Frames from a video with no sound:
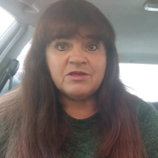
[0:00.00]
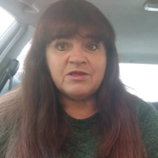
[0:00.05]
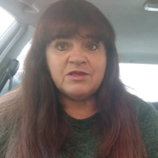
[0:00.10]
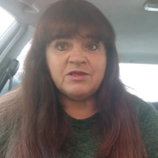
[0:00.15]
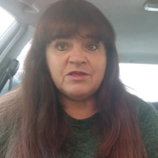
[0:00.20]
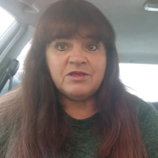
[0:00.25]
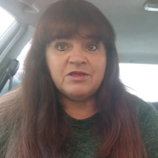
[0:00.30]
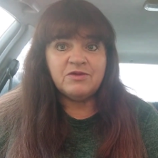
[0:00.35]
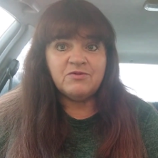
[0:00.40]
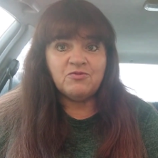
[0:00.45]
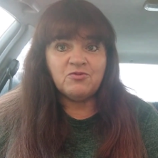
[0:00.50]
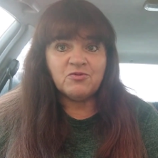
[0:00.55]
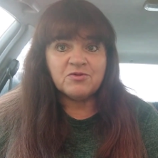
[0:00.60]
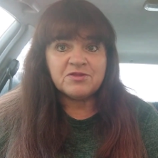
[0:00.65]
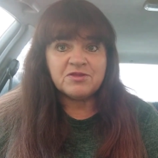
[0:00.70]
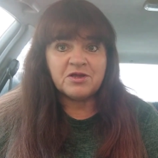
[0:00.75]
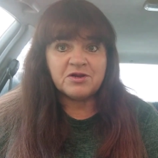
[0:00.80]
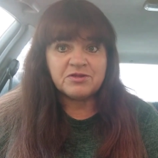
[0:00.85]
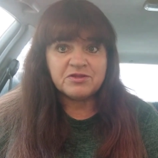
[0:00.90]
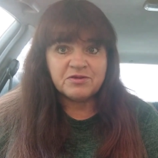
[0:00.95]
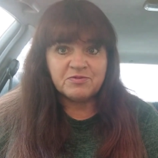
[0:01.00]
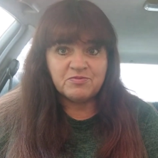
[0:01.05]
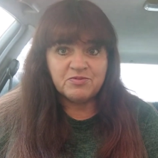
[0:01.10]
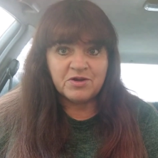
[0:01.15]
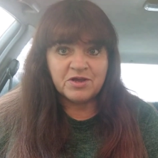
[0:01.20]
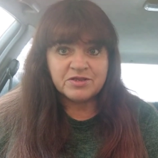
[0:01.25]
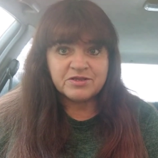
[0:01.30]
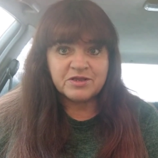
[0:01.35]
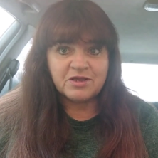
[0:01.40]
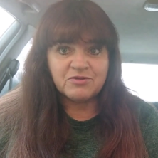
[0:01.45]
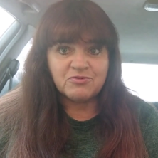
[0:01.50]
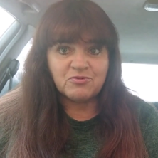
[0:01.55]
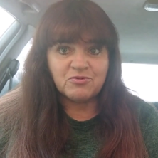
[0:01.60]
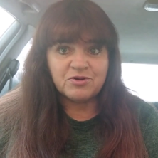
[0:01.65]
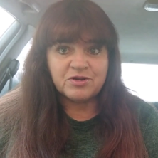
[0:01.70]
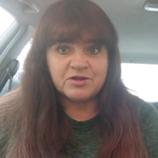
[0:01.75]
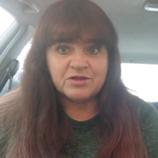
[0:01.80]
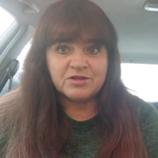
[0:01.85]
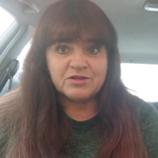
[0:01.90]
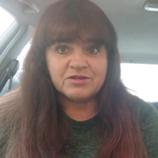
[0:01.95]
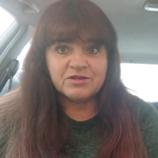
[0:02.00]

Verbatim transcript: и его старший брат, который